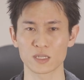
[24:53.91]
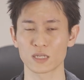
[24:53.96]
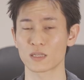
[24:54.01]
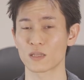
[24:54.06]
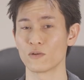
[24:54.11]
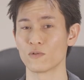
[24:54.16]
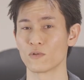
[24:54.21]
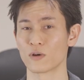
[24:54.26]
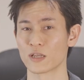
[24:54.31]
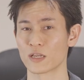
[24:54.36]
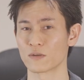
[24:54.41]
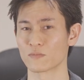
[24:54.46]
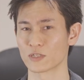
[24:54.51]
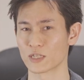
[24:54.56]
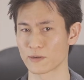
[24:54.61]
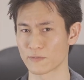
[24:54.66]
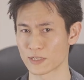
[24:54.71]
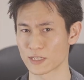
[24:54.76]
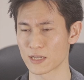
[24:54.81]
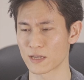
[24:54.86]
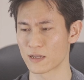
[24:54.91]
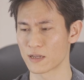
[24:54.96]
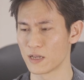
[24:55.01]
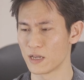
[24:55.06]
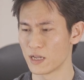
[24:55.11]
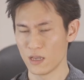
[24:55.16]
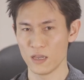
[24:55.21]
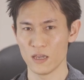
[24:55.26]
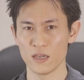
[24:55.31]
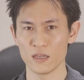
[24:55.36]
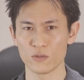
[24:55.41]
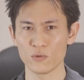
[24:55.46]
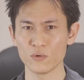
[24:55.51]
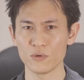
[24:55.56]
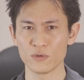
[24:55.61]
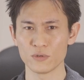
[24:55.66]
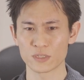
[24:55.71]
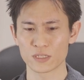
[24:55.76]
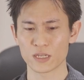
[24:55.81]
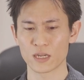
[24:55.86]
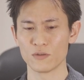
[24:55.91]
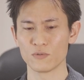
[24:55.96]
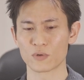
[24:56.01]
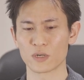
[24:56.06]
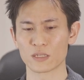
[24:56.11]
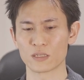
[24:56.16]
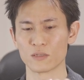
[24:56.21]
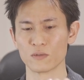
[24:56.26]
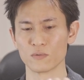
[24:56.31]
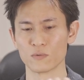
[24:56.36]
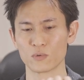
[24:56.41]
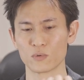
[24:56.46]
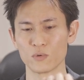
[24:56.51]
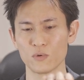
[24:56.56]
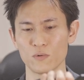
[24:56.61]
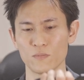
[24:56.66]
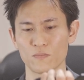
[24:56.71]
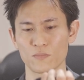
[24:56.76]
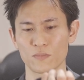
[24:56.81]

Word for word: 使った方がいいかもしれません。どういうふうに使うのかっていうと、